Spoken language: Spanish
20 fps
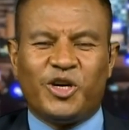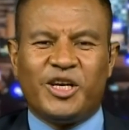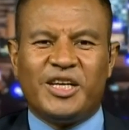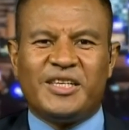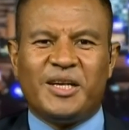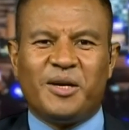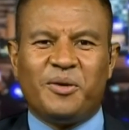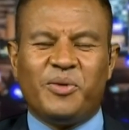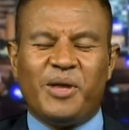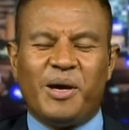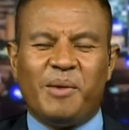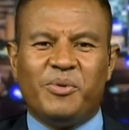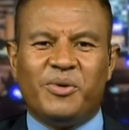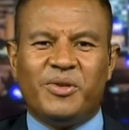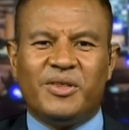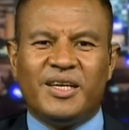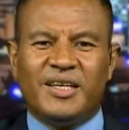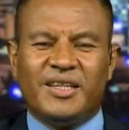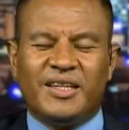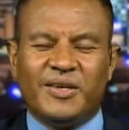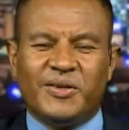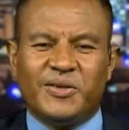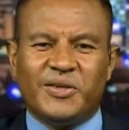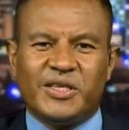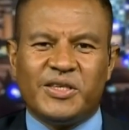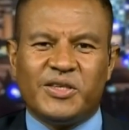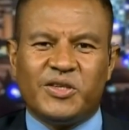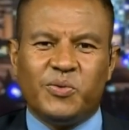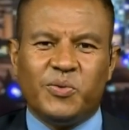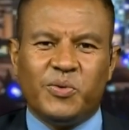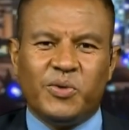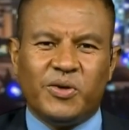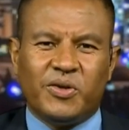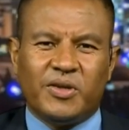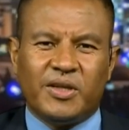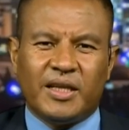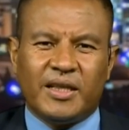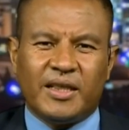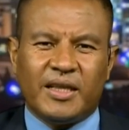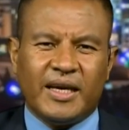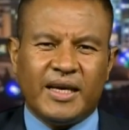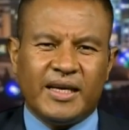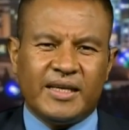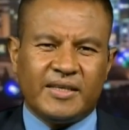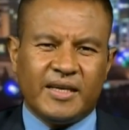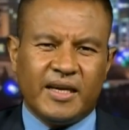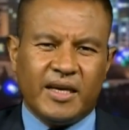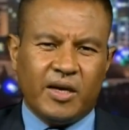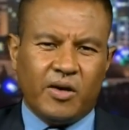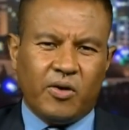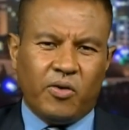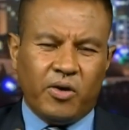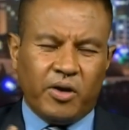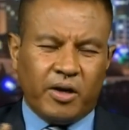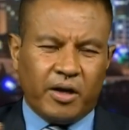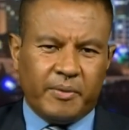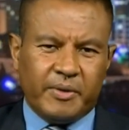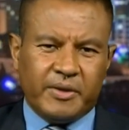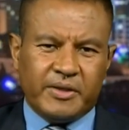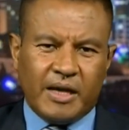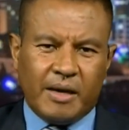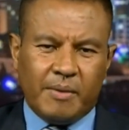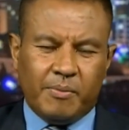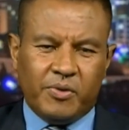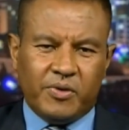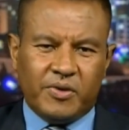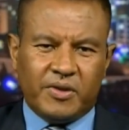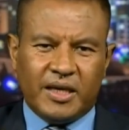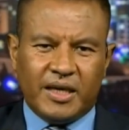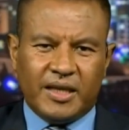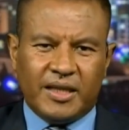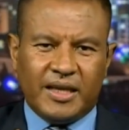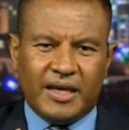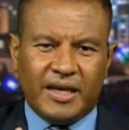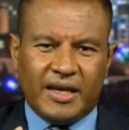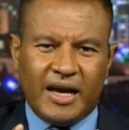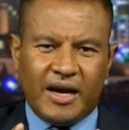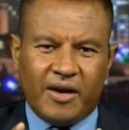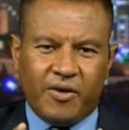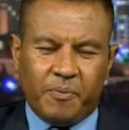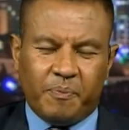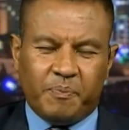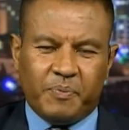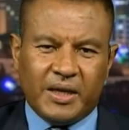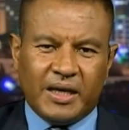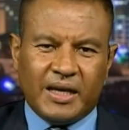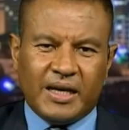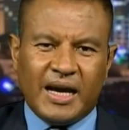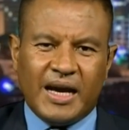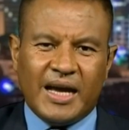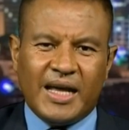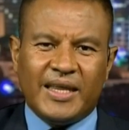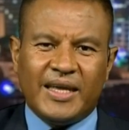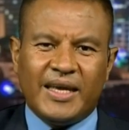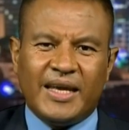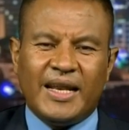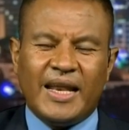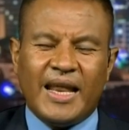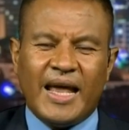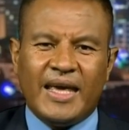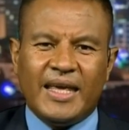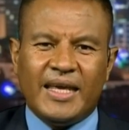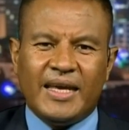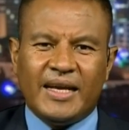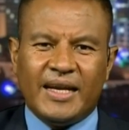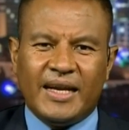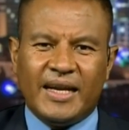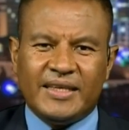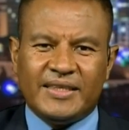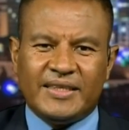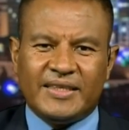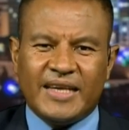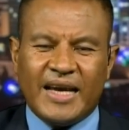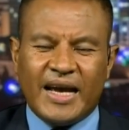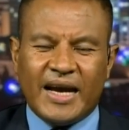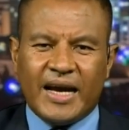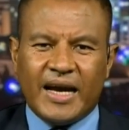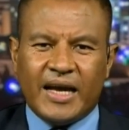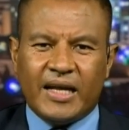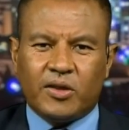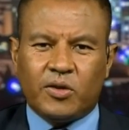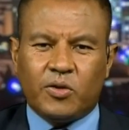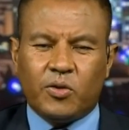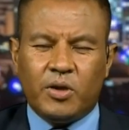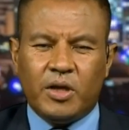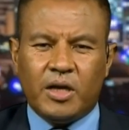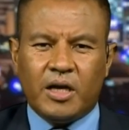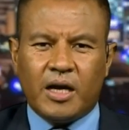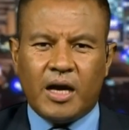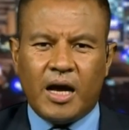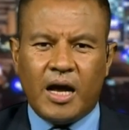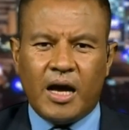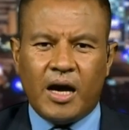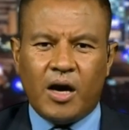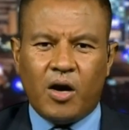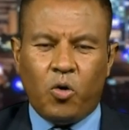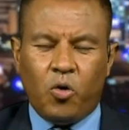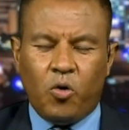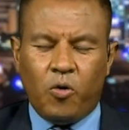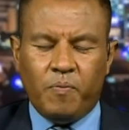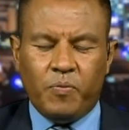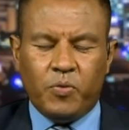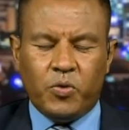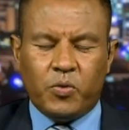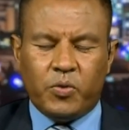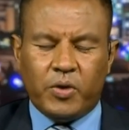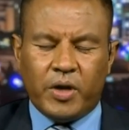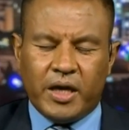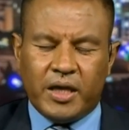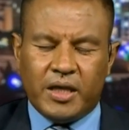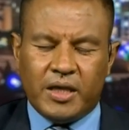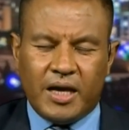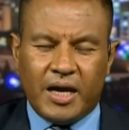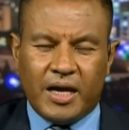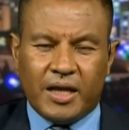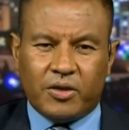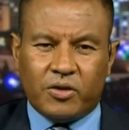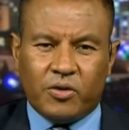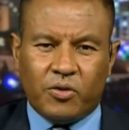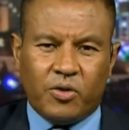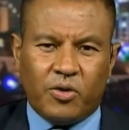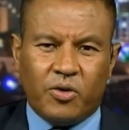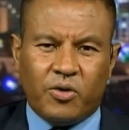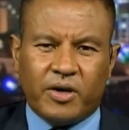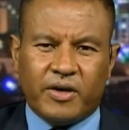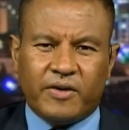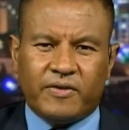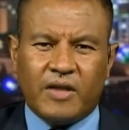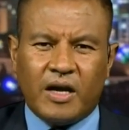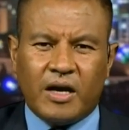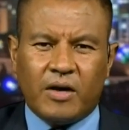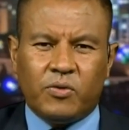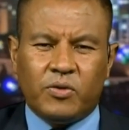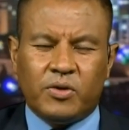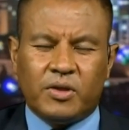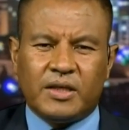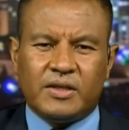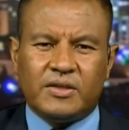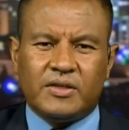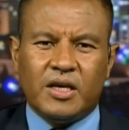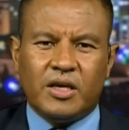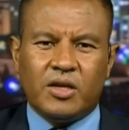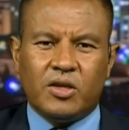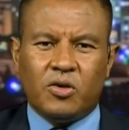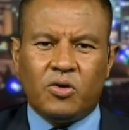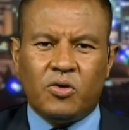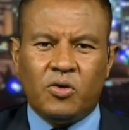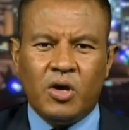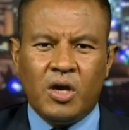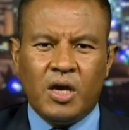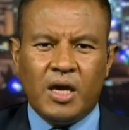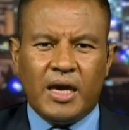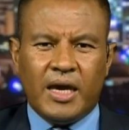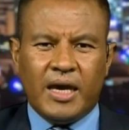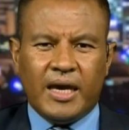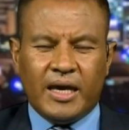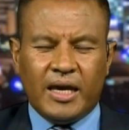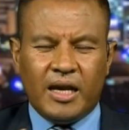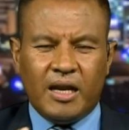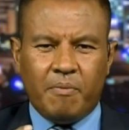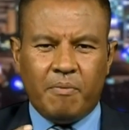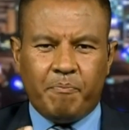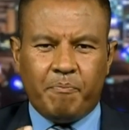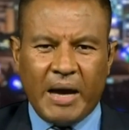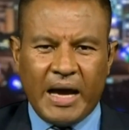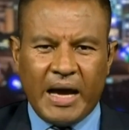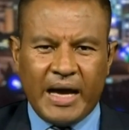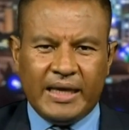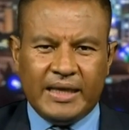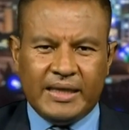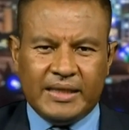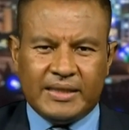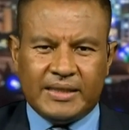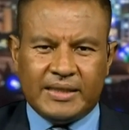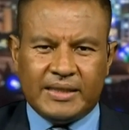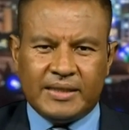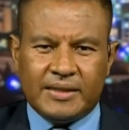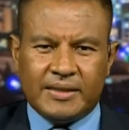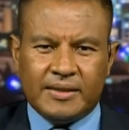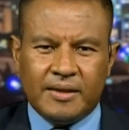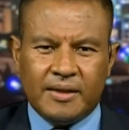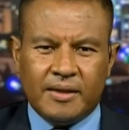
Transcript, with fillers: Les saludamos desde los estudios de TSI, e. Hoy revisamos desde la óptica de la Iglesia Católica Hondureña todo lo que está aconteciendo en el país.